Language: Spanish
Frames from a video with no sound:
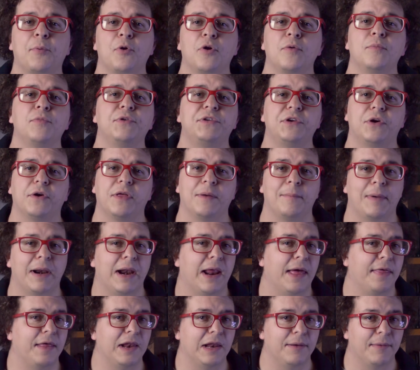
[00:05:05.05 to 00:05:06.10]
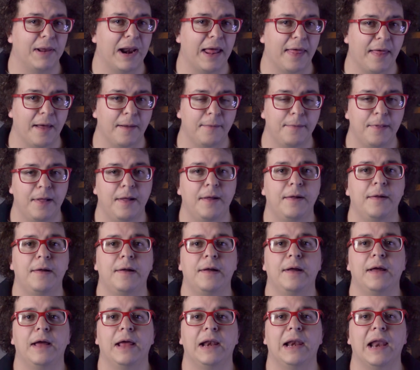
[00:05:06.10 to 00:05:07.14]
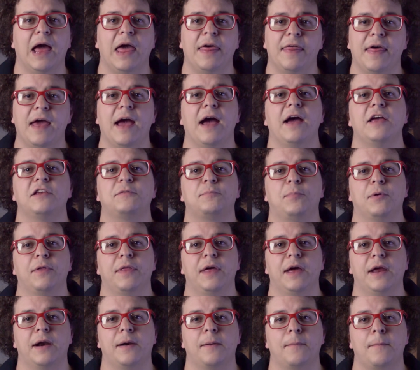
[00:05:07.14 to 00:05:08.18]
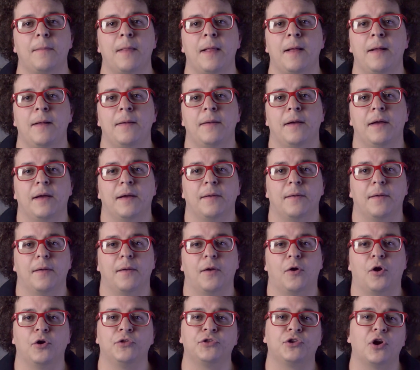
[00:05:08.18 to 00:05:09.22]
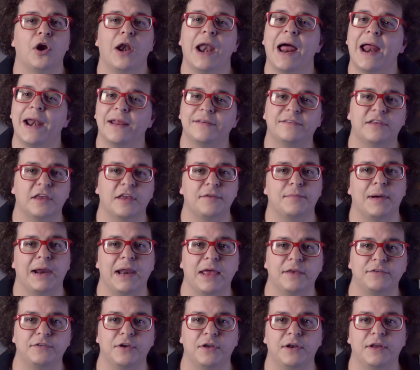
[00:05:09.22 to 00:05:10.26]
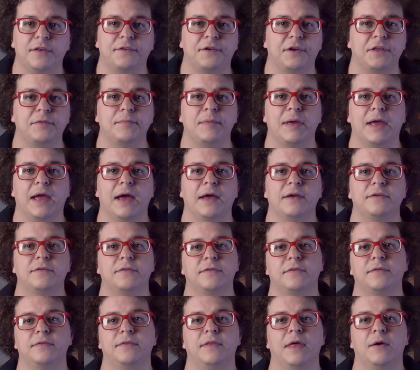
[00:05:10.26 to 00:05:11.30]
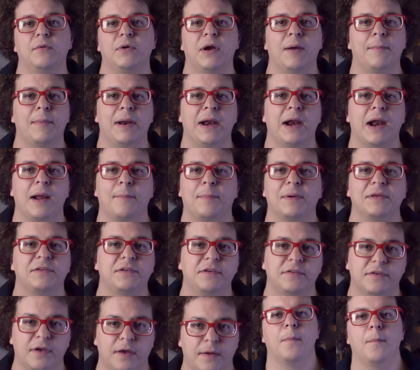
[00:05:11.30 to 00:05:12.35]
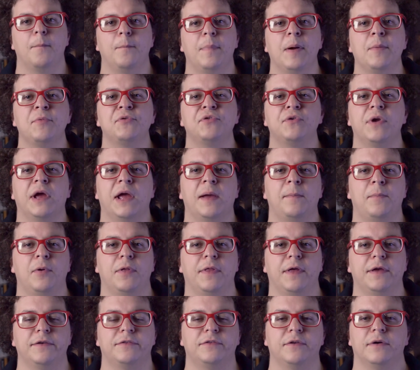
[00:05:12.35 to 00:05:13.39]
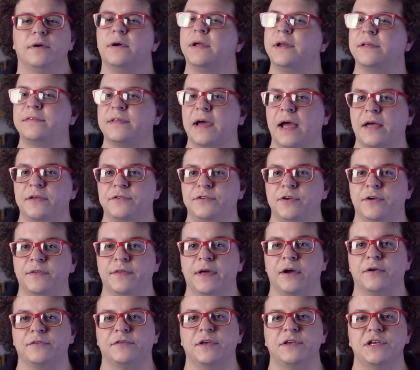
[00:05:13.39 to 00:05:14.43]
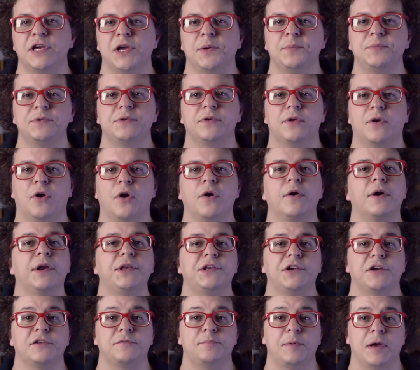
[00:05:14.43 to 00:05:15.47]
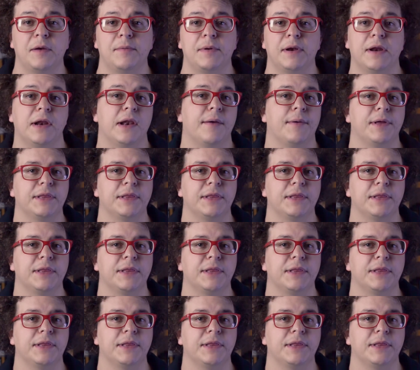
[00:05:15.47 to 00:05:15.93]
por un músico de manera deliberada. La idea es poder controlar estas variaciones rítmicas de una manera precisa. Veamos un ejemplo de esto en esta canción de José James con Richard Spaven en la